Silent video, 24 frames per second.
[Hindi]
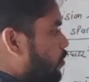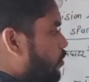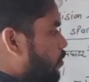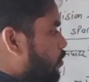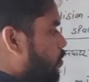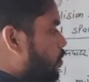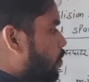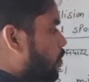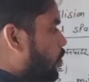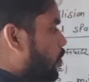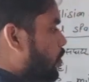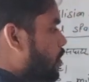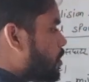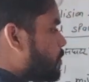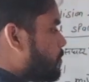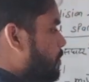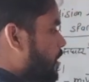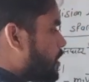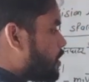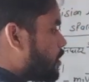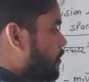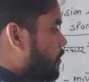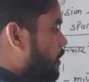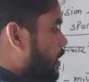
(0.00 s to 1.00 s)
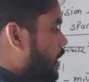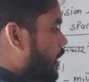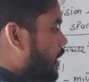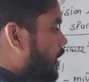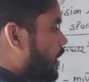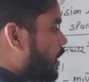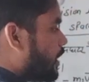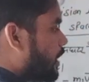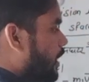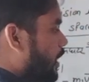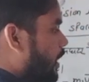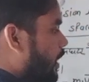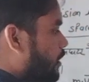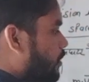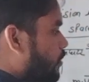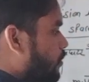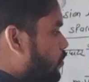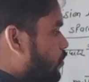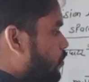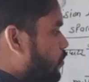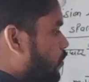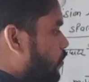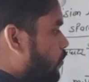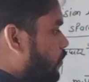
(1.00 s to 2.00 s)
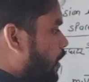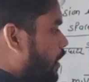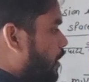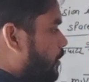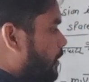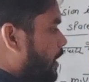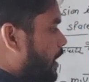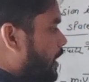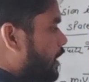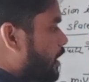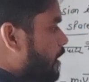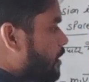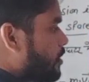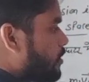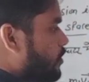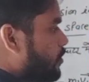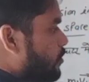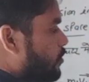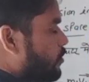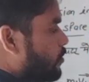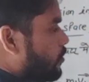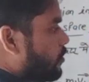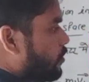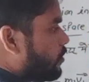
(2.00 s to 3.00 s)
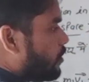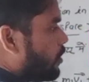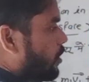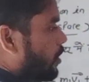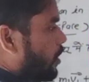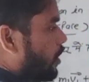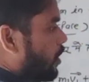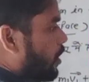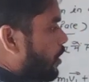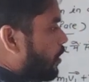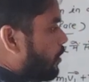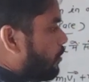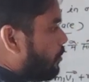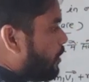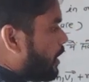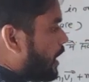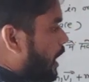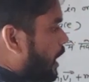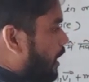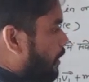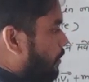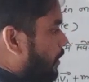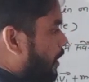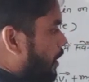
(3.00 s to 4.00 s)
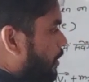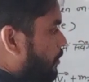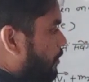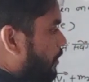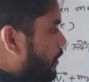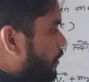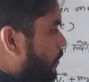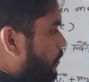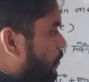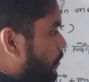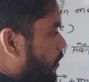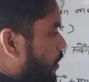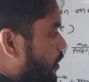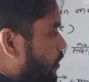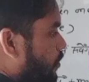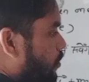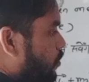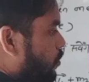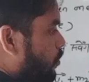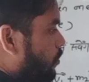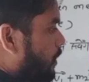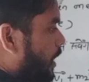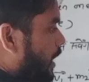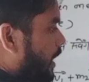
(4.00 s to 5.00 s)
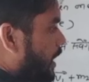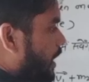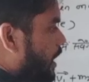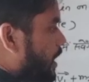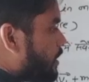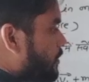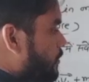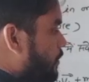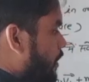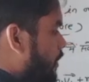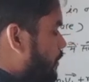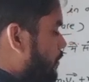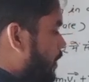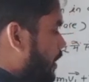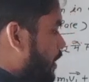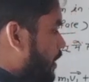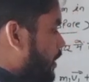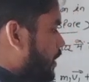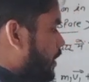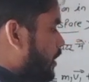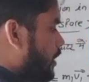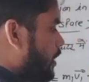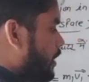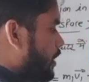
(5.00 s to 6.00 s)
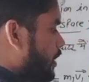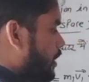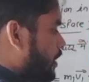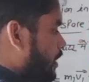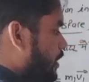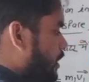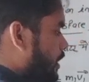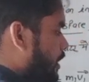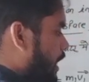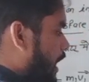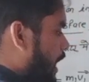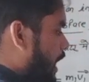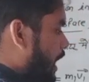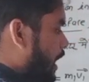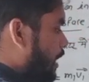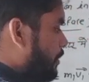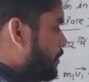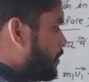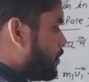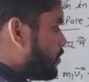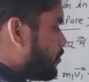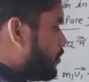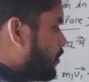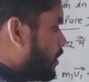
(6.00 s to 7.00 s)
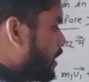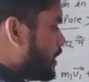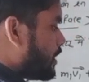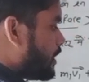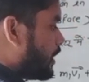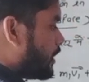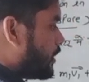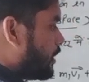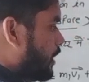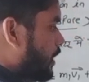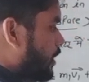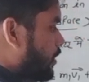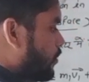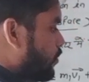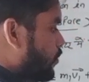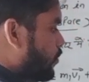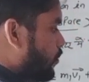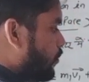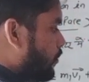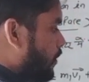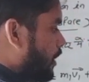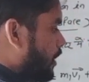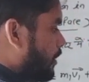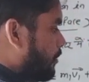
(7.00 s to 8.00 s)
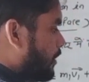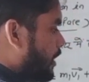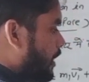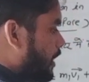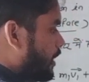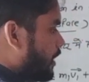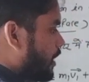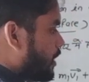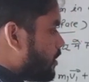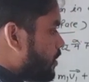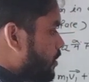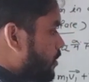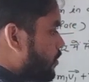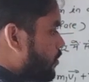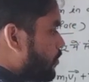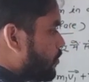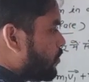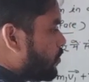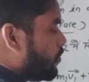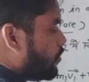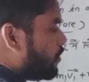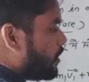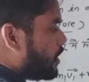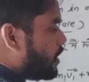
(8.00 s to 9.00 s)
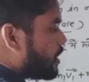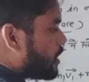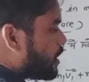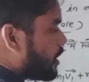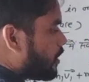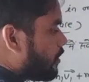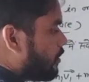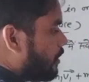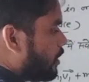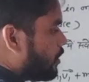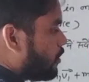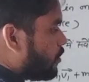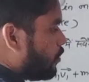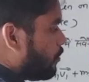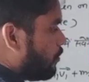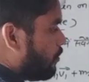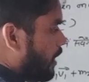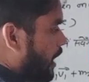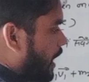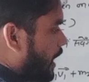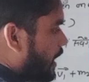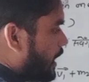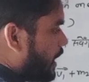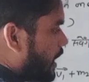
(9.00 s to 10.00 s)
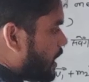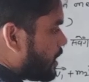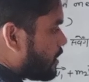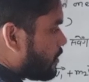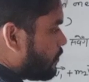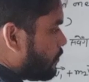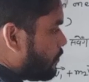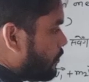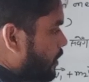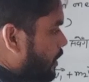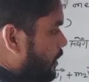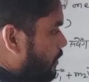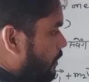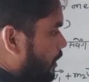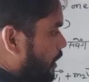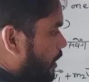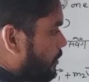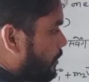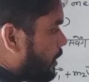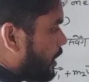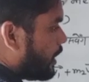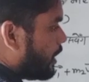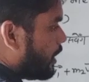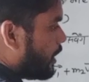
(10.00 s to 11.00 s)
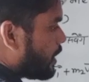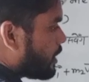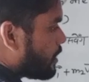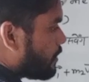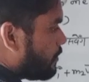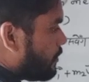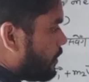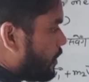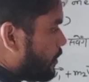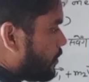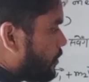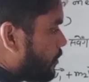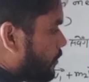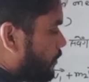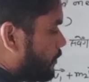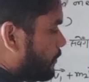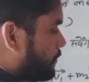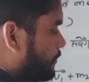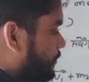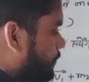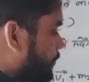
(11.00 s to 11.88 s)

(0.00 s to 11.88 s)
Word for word: यू टू को इस पक्ष में लेकर क्या है तो यू वन माइनस यू टू बराबर में वी टू माइनस वी वन या हम इसको कर सकते हैं यू वन माइनस यू टू इज इक्वल टू माइनस वी वन माइनस वी टू